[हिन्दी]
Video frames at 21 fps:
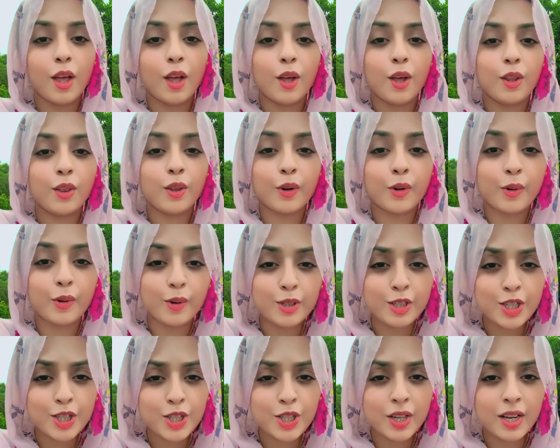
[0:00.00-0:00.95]
तो
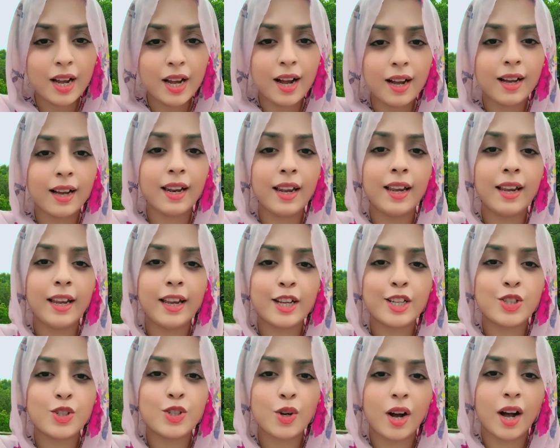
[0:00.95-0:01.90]
कोशिश किया करें ये
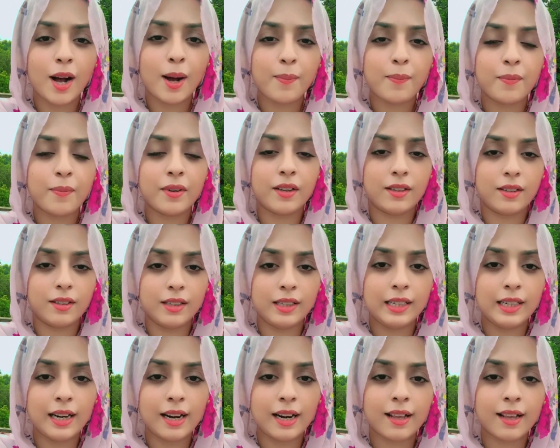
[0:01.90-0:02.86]
जो आप
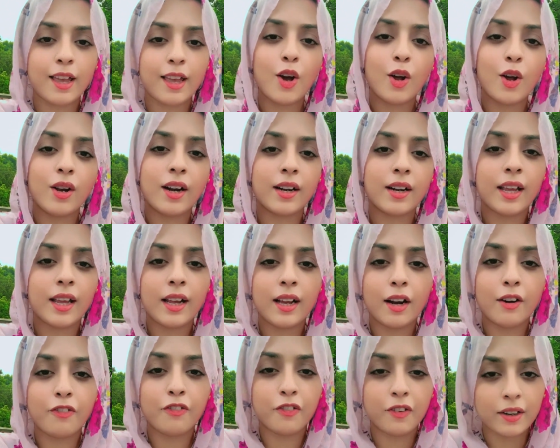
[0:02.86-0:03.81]
लड़के और लड़की का
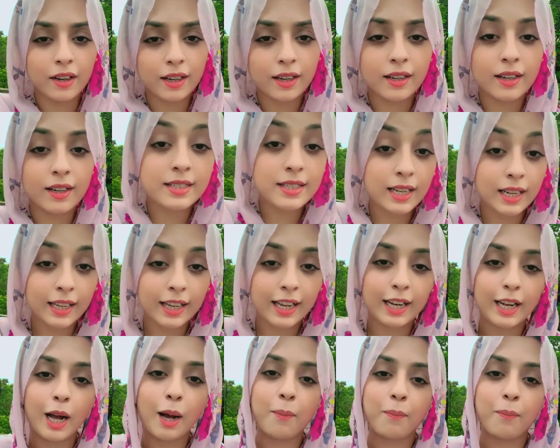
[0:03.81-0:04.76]
फ़र्क नस्ल के
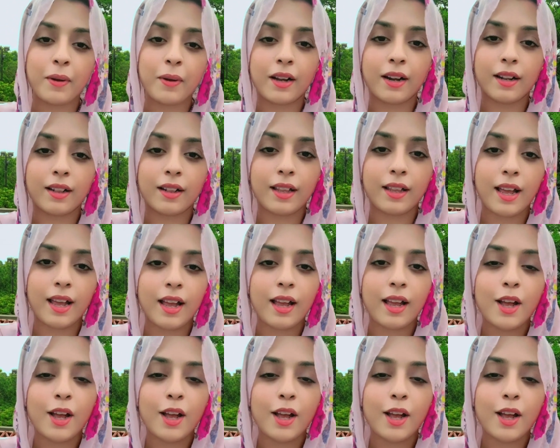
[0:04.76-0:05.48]
नाम पे करते हैं